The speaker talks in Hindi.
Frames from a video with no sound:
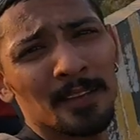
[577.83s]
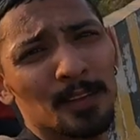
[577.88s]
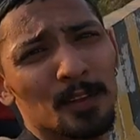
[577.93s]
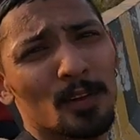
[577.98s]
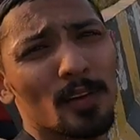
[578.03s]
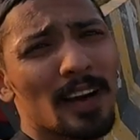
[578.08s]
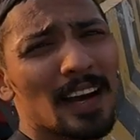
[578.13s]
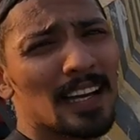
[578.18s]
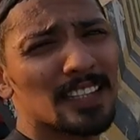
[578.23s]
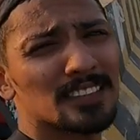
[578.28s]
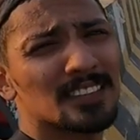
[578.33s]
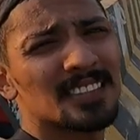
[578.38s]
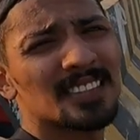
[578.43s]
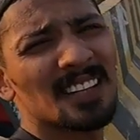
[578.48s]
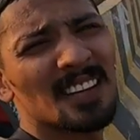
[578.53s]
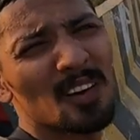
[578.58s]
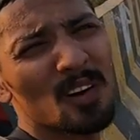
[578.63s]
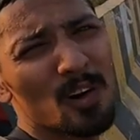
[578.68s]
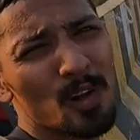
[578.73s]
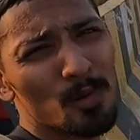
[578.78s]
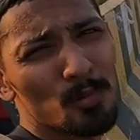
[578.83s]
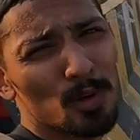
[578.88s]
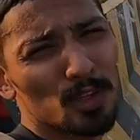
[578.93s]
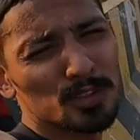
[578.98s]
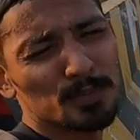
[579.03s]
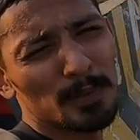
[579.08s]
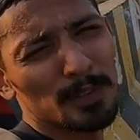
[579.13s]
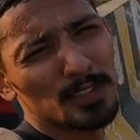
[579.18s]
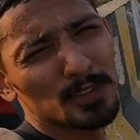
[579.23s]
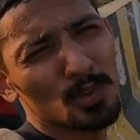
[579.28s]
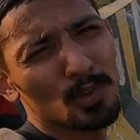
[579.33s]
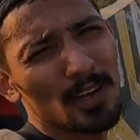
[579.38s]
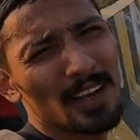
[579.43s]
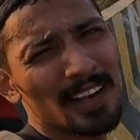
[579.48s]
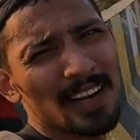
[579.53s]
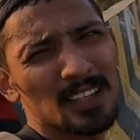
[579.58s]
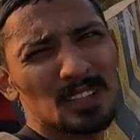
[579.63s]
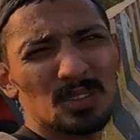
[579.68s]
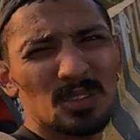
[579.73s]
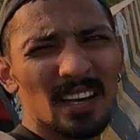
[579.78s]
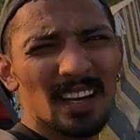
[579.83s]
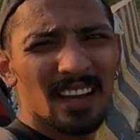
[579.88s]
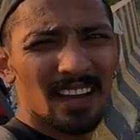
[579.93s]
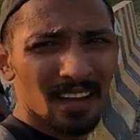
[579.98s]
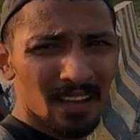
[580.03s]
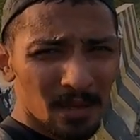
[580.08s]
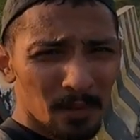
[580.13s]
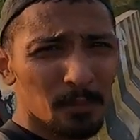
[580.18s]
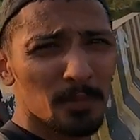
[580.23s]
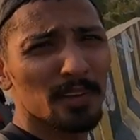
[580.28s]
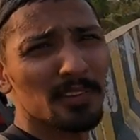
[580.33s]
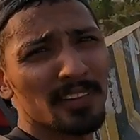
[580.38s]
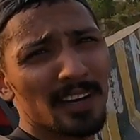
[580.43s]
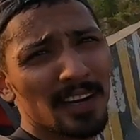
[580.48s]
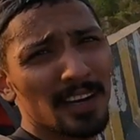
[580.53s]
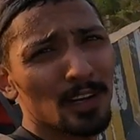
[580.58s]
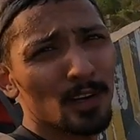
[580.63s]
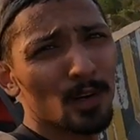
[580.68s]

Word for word: तो गाइस ऑलमोस्ट पंचकुला रह चुका है पंद्रह